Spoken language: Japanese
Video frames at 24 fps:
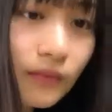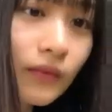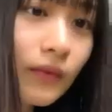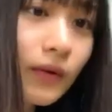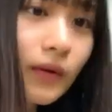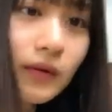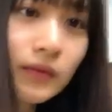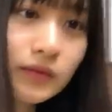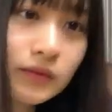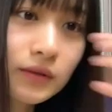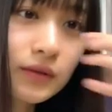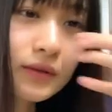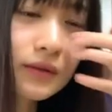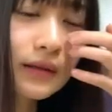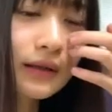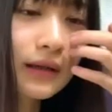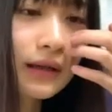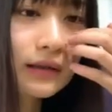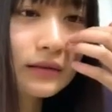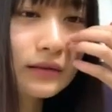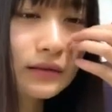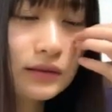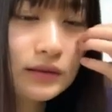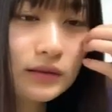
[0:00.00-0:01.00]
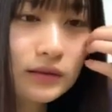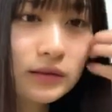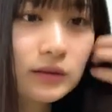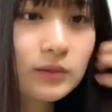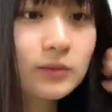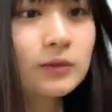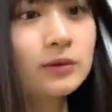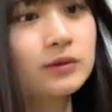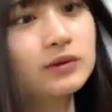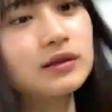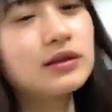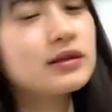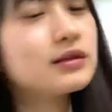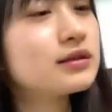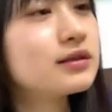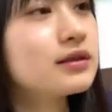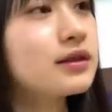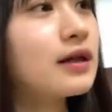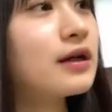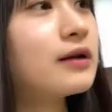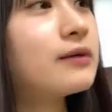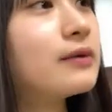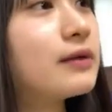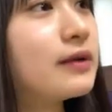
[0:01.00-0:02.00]
すそんな感じいつもクラス替え
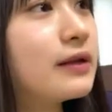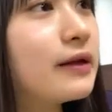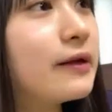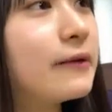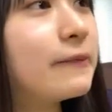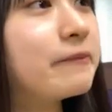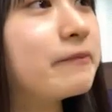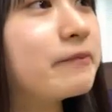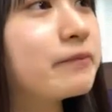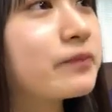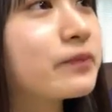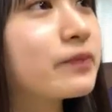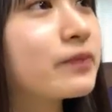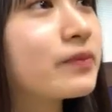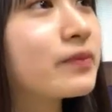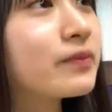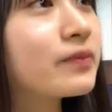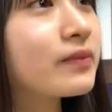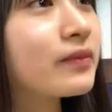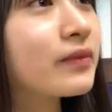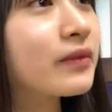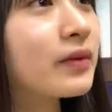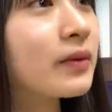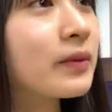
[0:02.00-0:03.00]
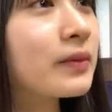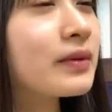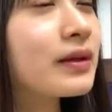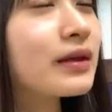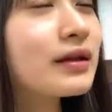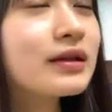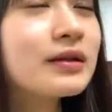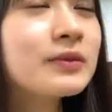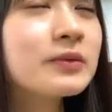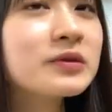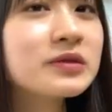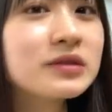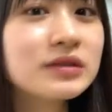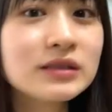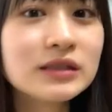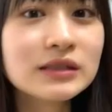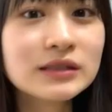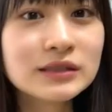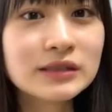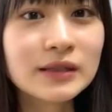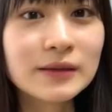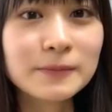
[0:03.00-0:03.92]
はねこんな気持ちでした